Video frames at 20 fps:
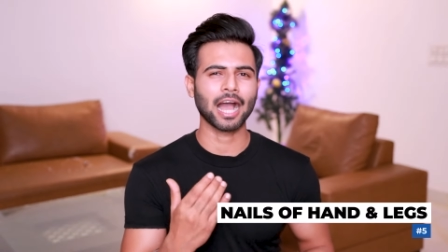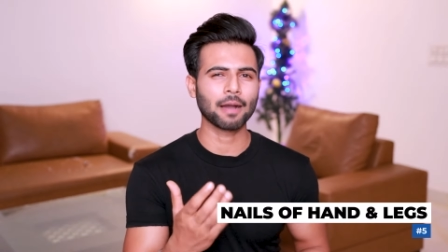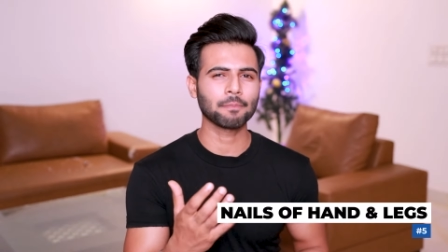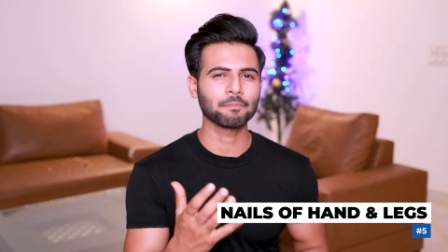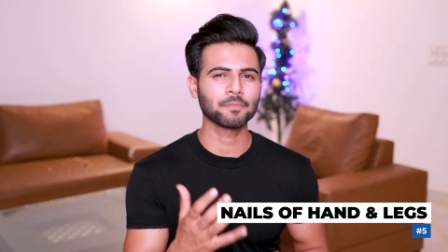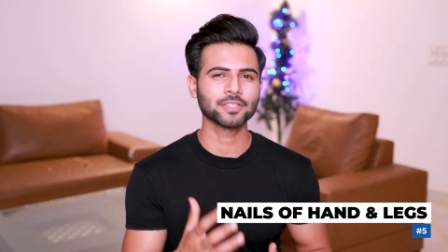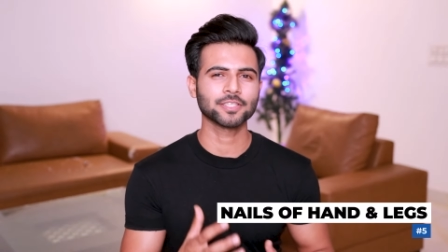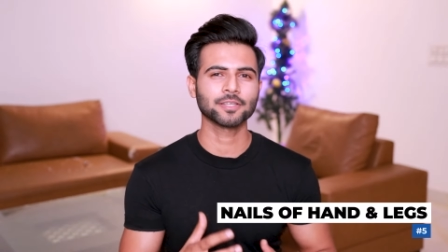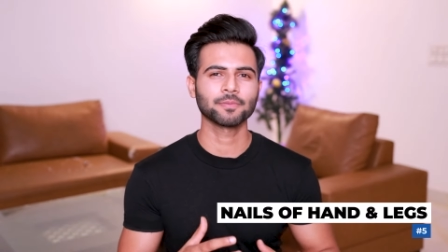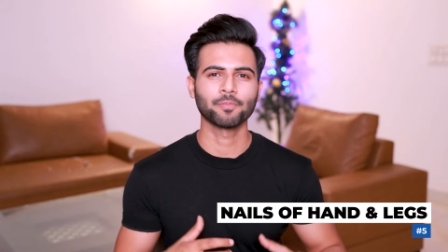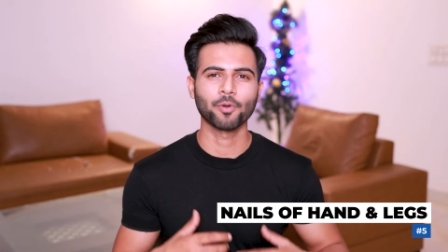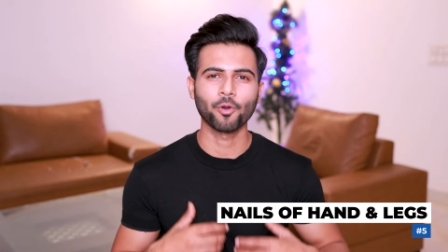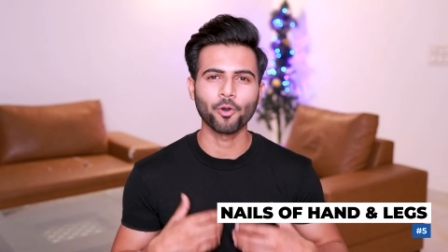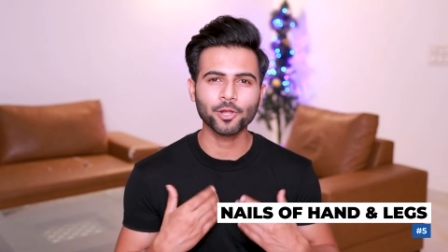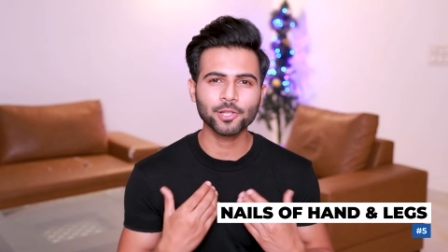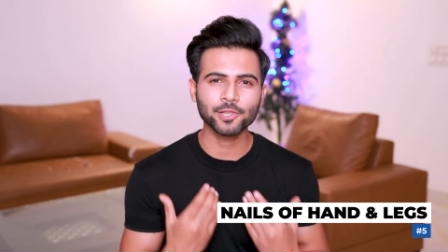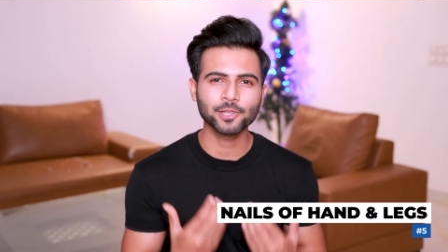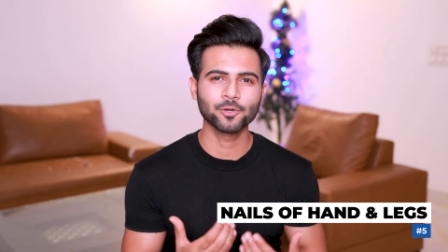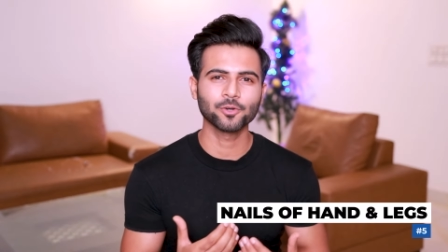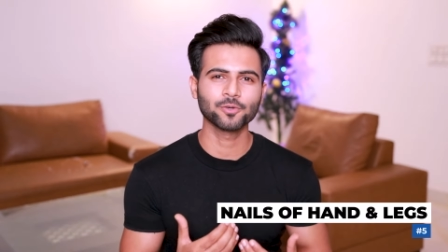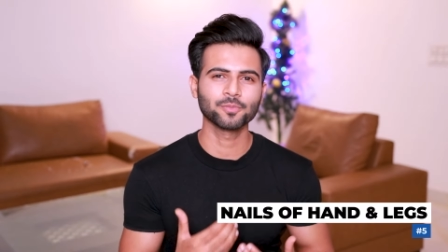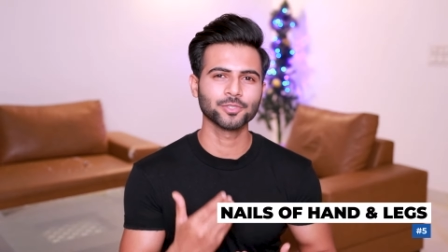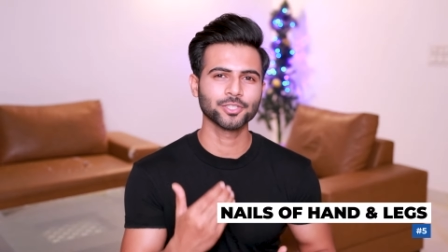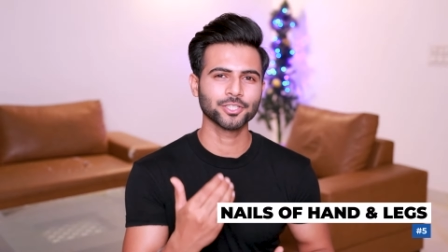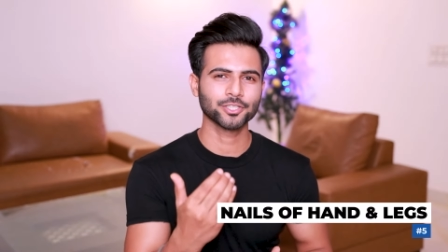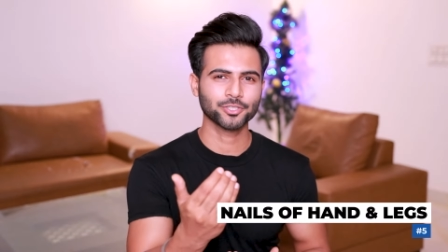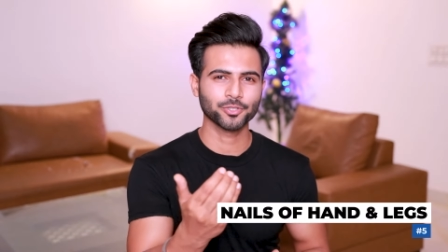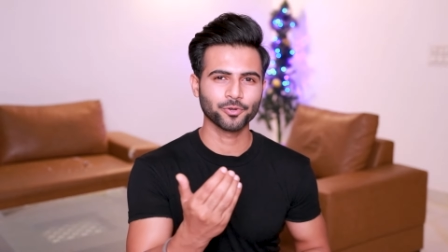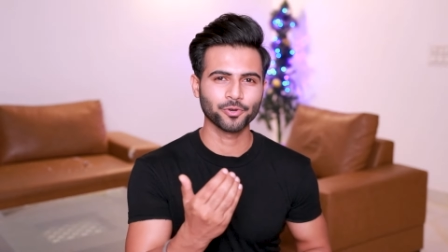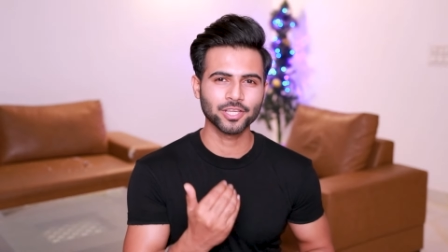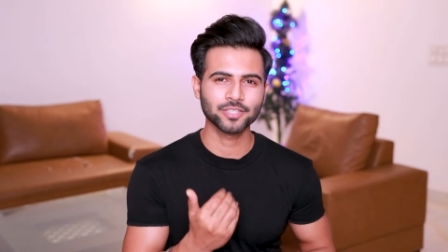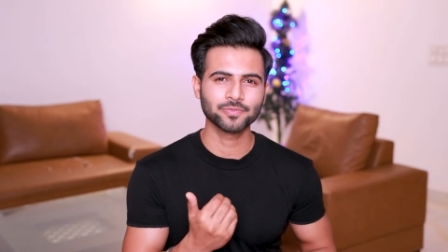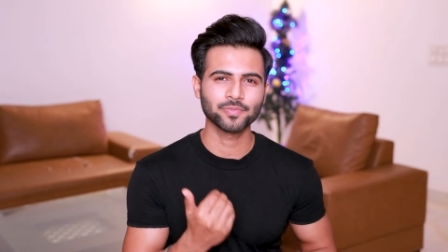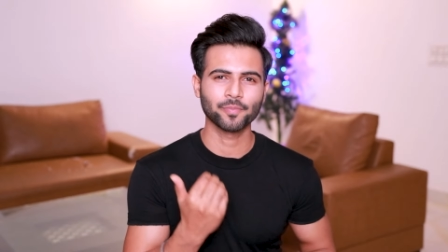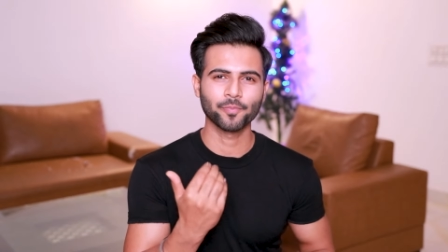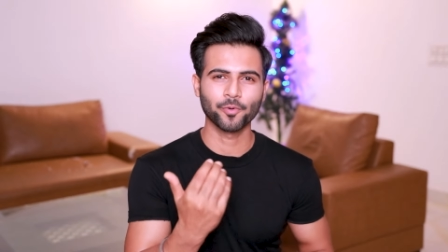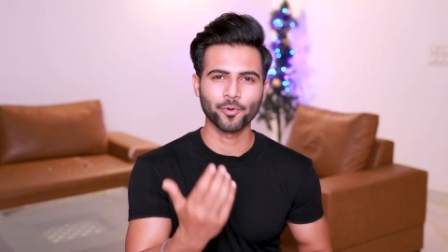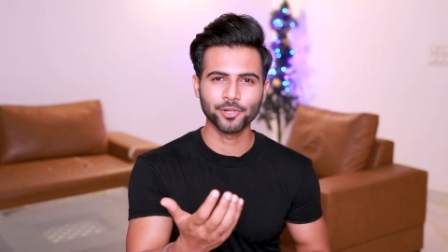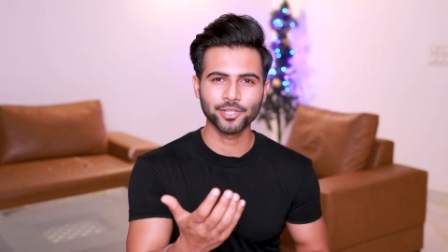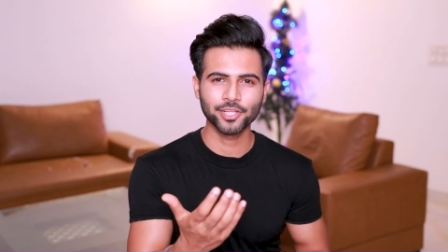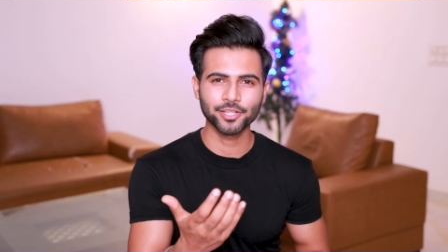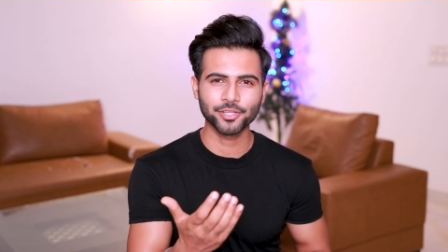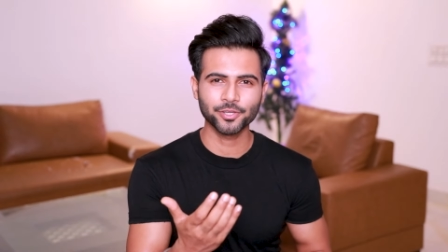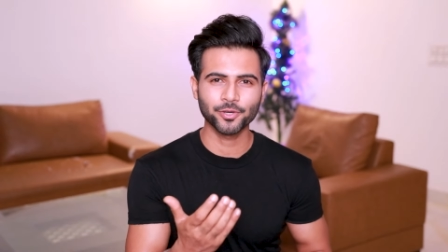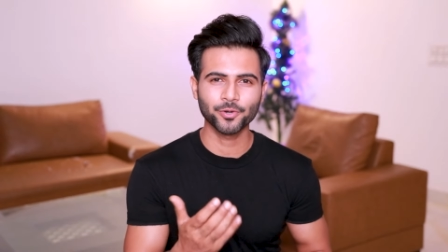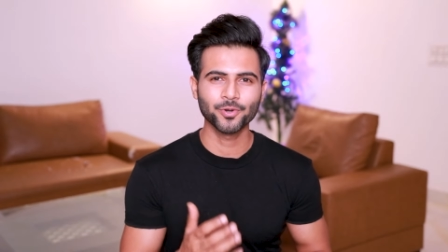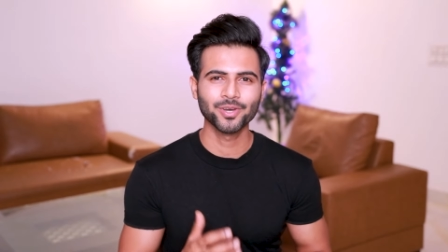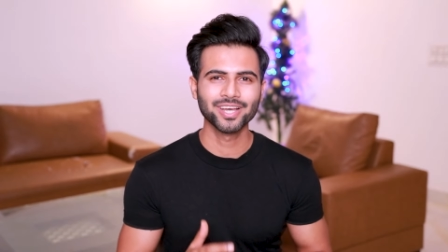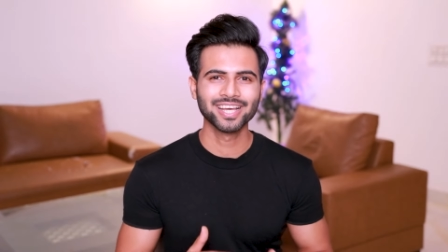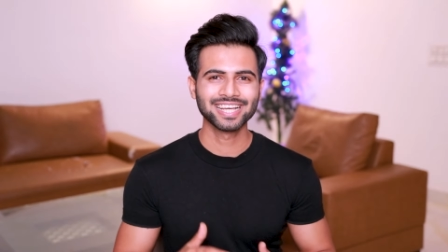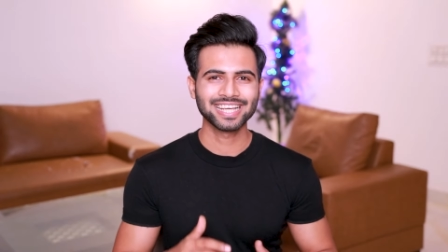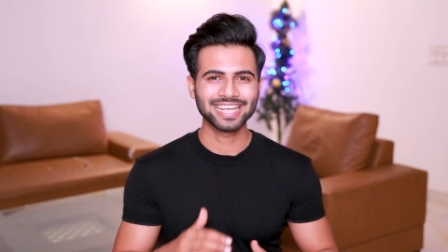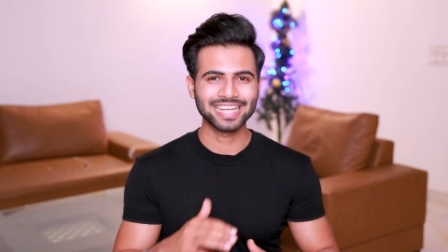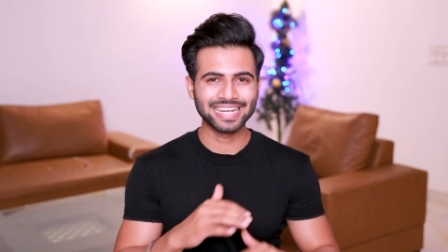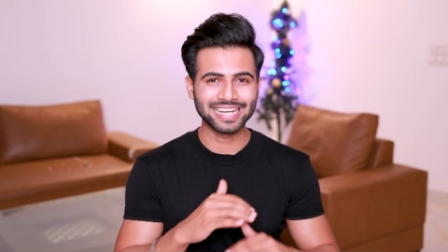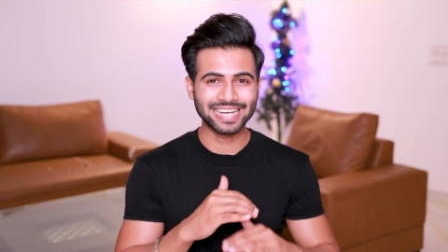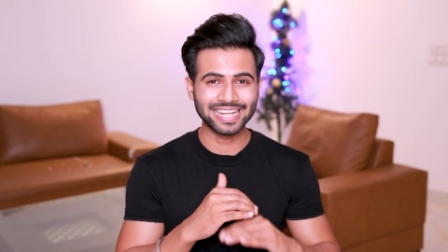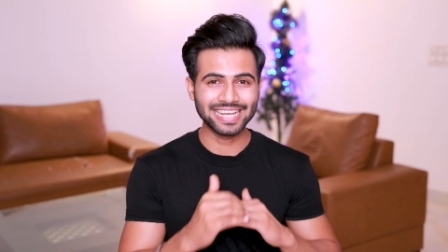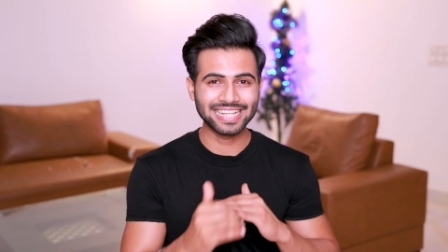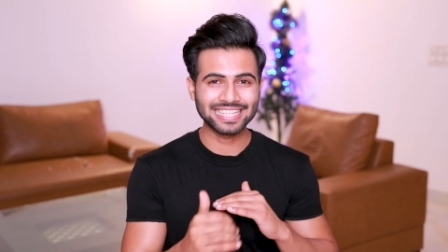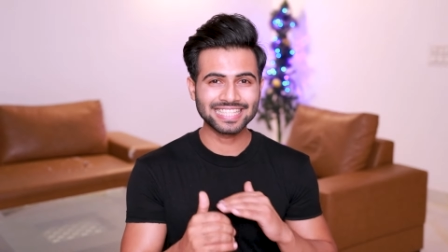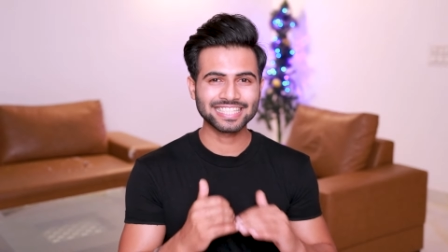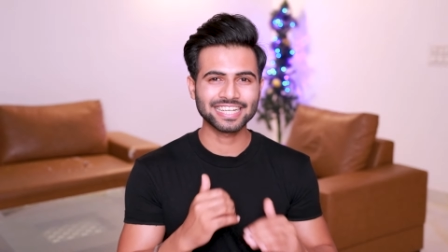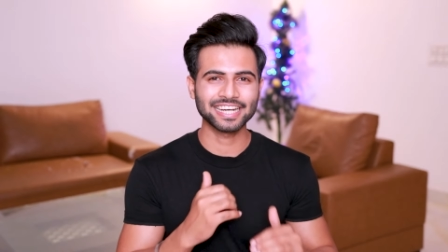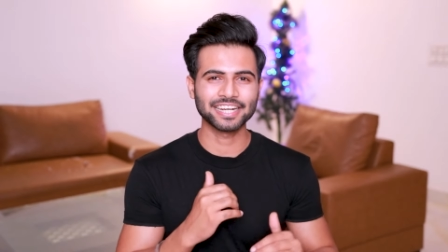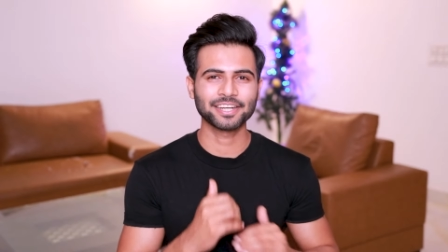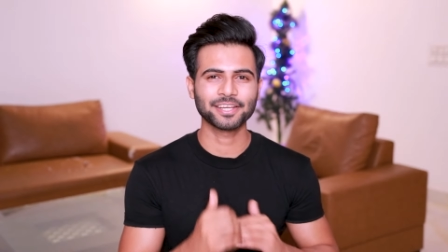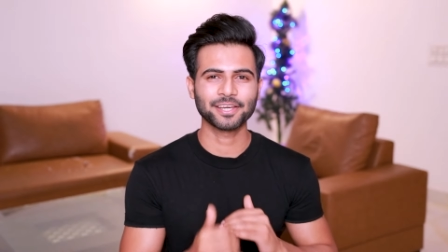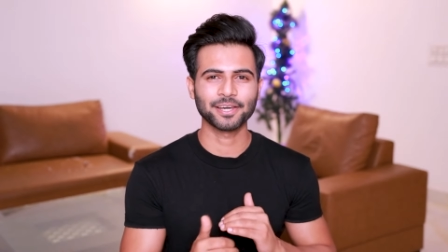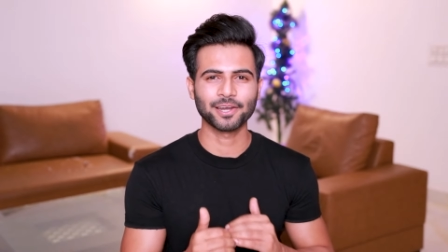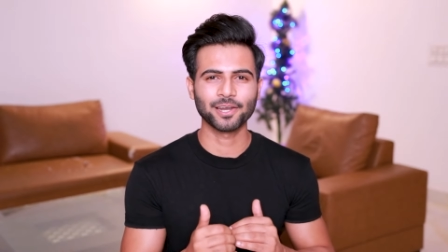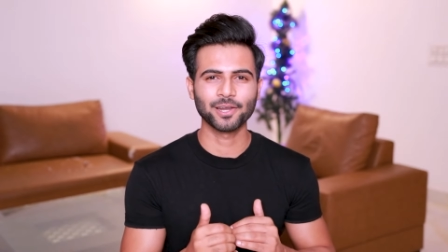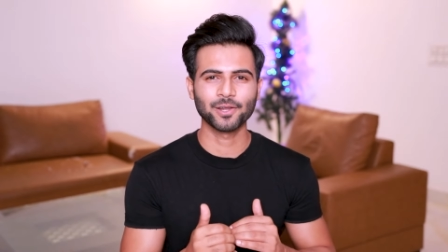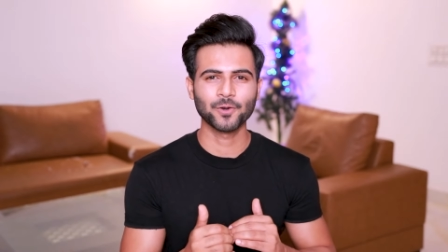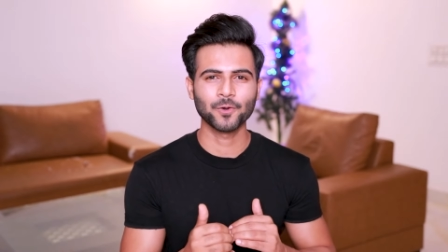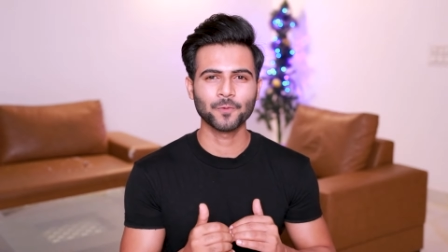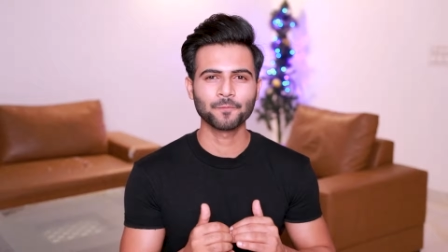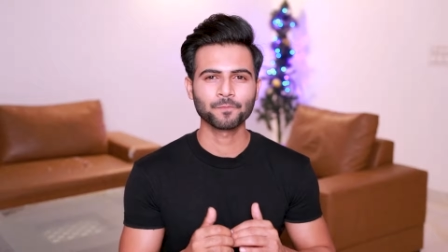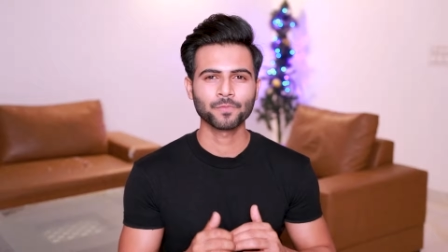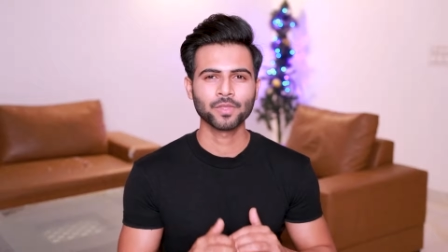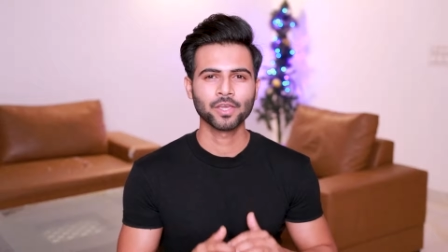आप में से बहुत लोग मुझे स्टोरीज में बोल देते हो कि नेल्स कट कर लो